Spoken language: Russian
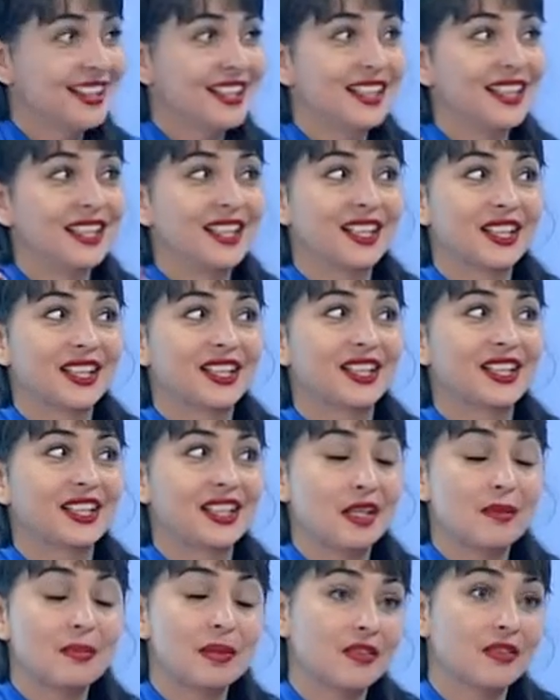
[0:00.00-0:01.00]
Елена,
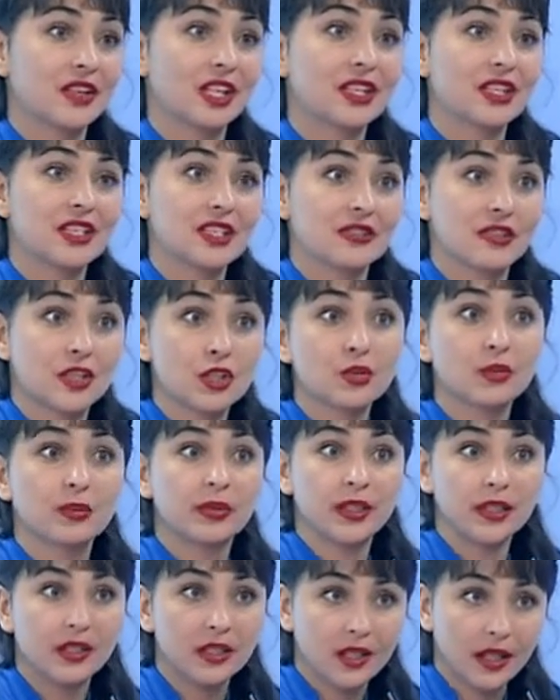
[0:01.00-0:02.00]
я про вредность вашу
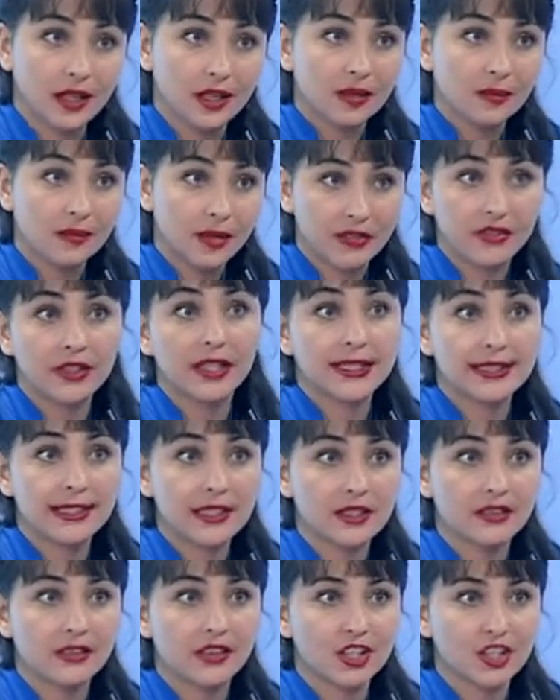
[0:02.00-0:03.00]
поняла, про
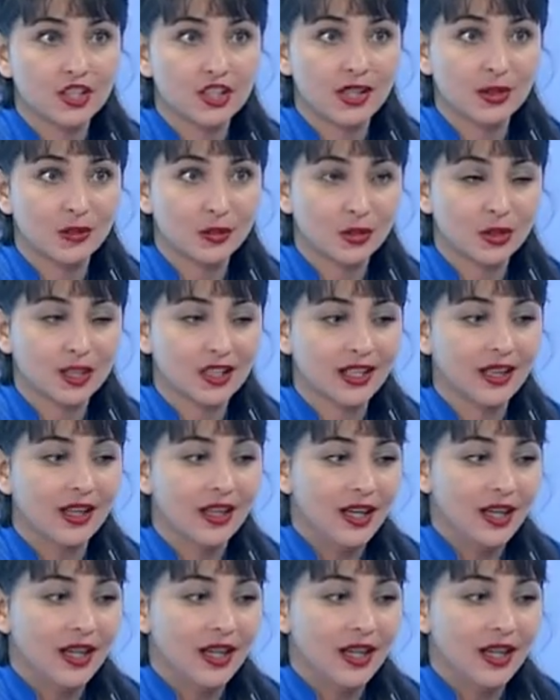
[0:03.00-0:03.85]
вредность да. вашей работы.